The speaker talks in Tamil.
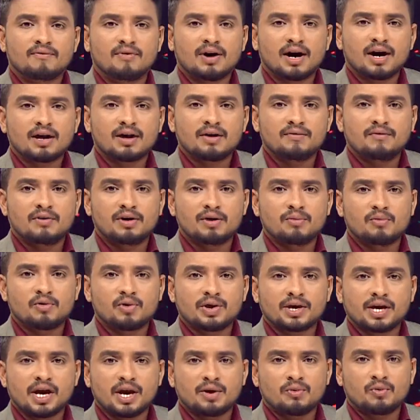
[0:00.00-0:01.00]
வார
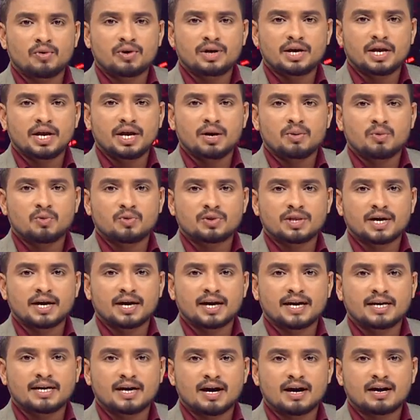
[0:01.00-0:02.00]
விடுமுறையை ஒட்டி
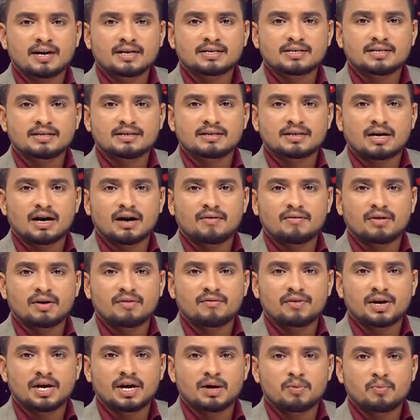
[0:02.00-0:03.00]
உதகை அரசு
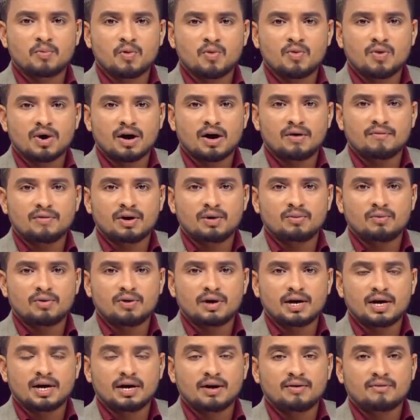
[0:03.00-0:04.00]
தாவரவியல் பூங்காவில்
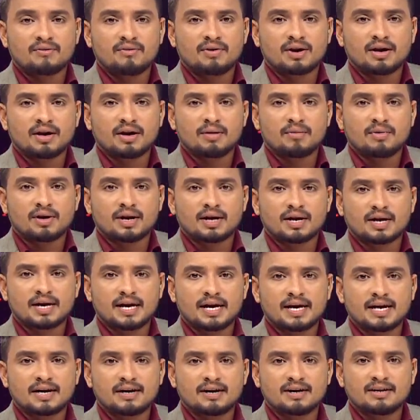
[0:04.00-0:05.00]
உள்ள வண்ண
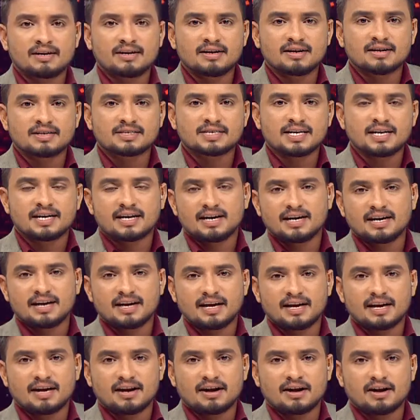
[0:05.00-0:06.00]
மலர்களை கண்டு ரசிக்க
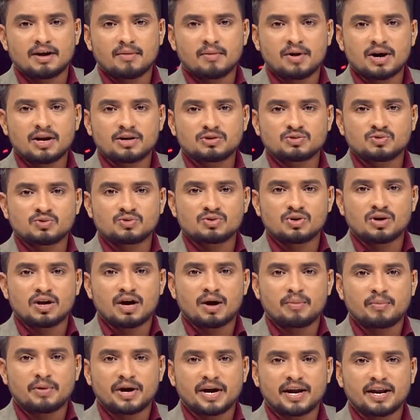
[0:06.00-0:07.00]
ஏராளமான
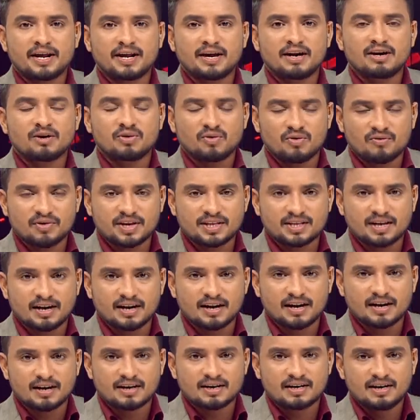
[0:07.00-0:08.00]
சுற்றுலா பயணிகள்
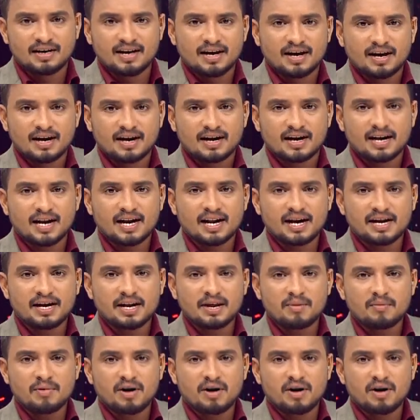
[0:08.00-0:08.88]
குவிந்தனர் நீலகிரி